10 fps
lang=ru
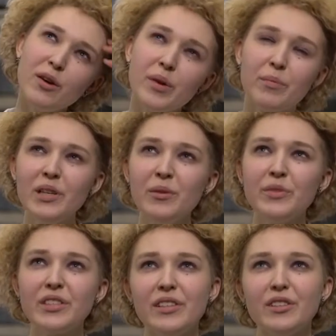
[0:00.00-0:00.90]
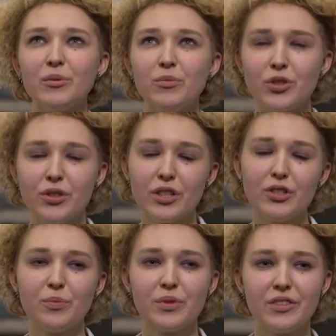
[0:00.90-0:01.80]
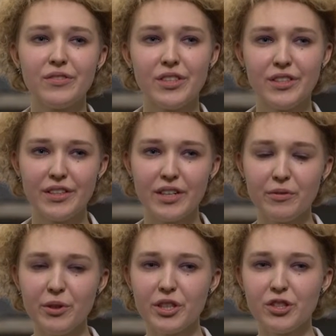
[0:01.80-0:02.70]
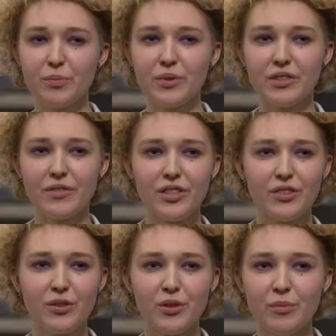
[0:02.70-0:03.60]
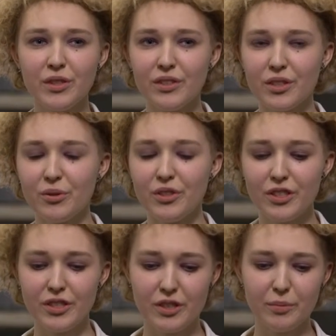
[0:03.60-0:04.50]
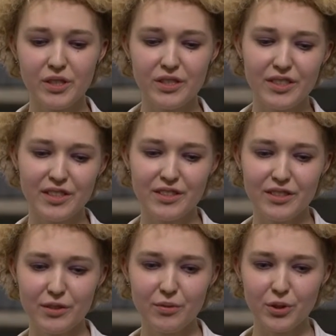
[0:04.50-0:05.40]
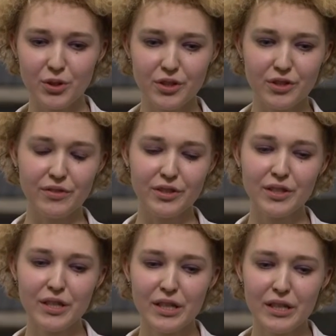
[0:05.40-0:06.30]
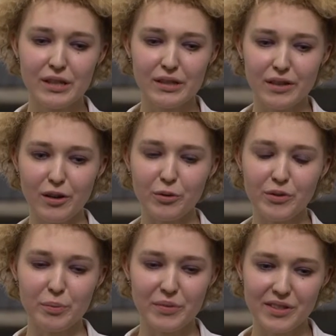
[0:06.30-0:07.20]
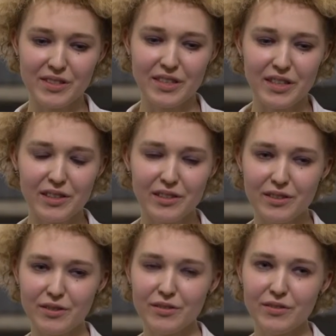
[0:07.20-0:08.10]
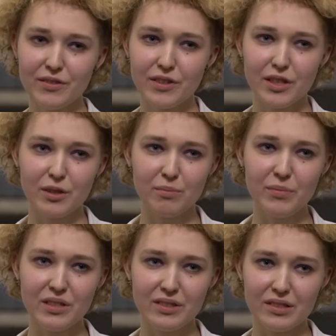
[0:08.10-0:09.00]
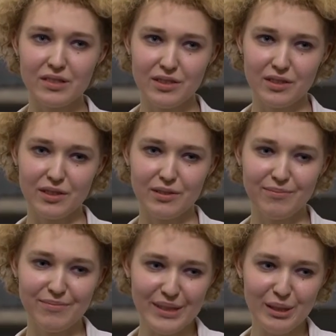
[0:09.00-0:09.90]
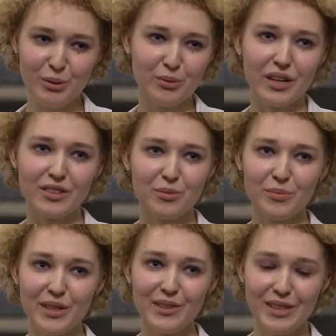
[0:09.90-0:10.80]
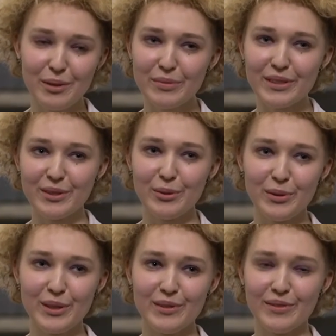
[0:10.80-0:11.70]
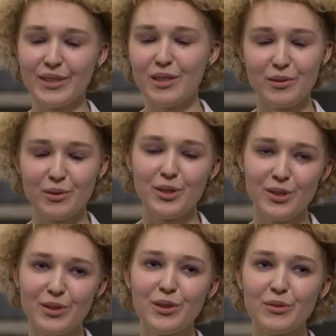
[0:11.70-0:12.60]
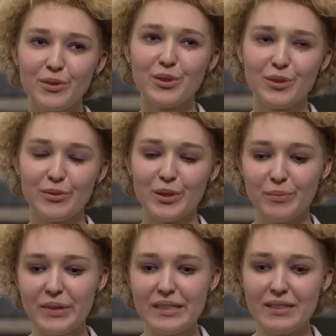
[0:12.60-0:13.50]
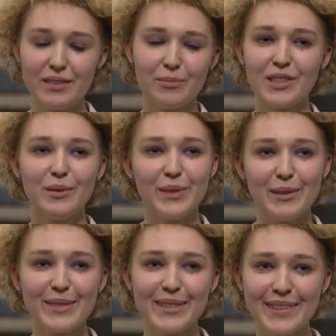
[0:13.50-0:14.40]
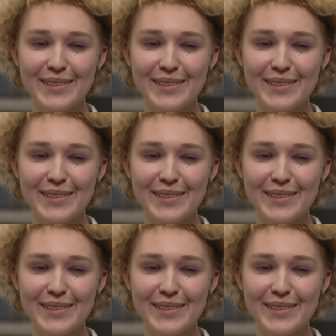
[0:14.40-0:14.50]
У меня были мысли о том, что я хочу производить, для кого я хочу производить, но именно такой систематизации творческого э, какого-то потенциала в бизнес-линию э, как-то у меня не было до этого. Это очень здорово, что вот мы этим занимаемся.